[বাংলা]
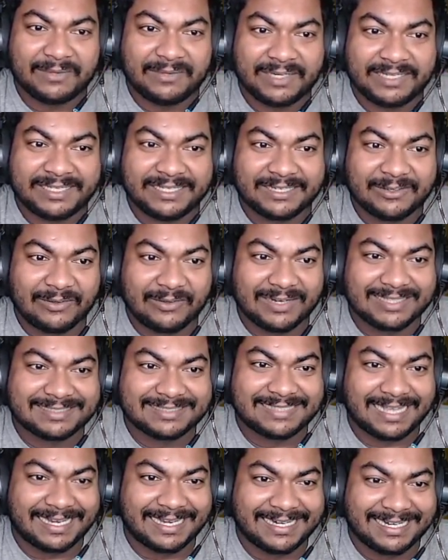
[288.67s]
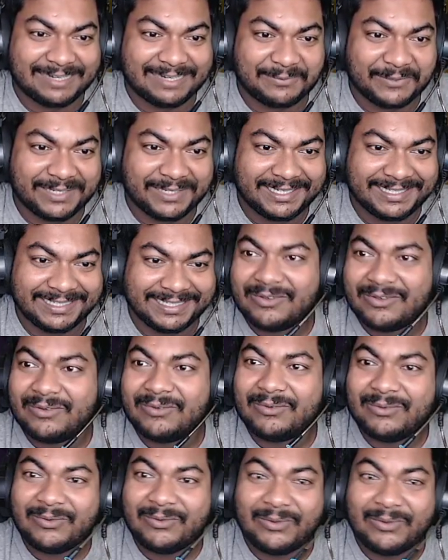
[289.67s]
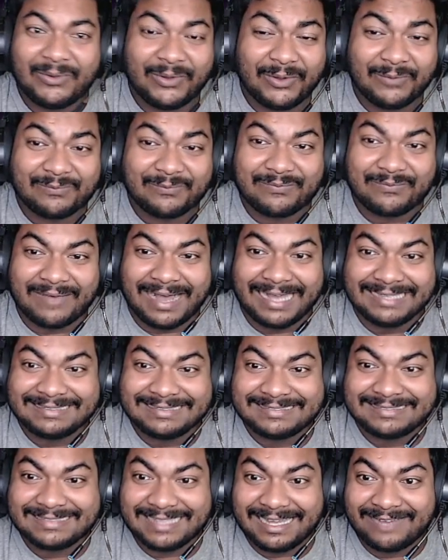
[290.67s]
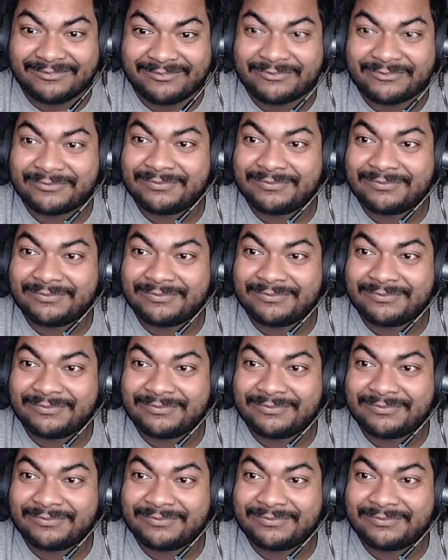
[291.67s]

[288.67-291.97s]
পরে নিই কলার জাঙ্গিয়াটা পরে নিই ও ভাই সাফ